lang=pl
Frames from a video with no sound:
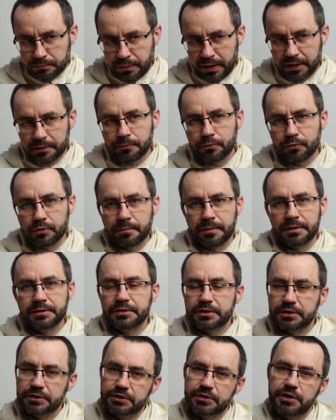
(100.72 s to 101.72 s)
Pan Bóg
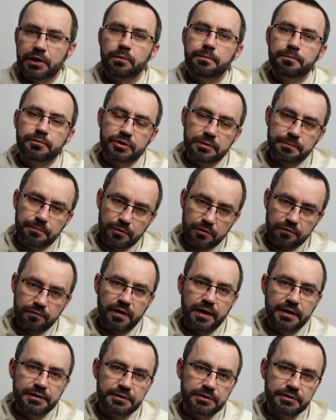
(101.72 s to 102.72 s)
będzie chciał
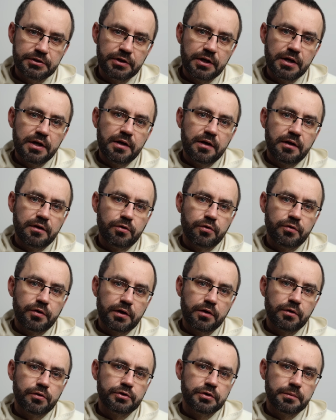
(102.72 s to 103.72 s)
przyprowadzić do
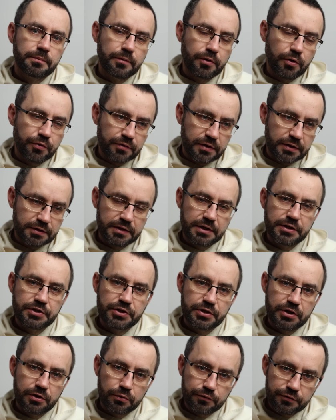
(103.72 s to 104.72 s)
tego, żeby
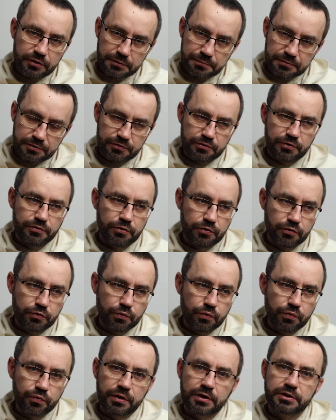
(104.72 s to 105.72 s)
ostatecznie, również przez to, co
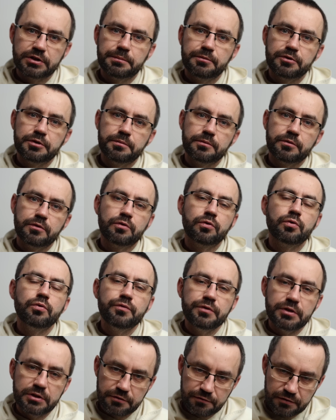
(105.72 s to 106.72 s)
trudne, żebyśmy go
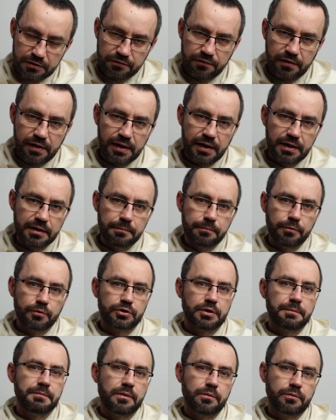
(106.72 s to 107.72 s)
również wychwalali
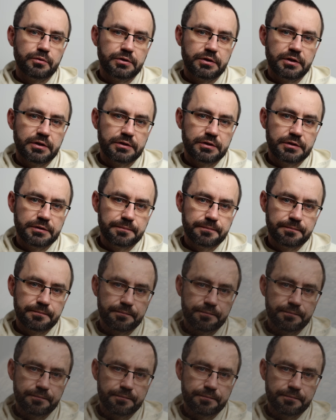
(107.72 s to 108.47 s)
Boże miłosierdzie.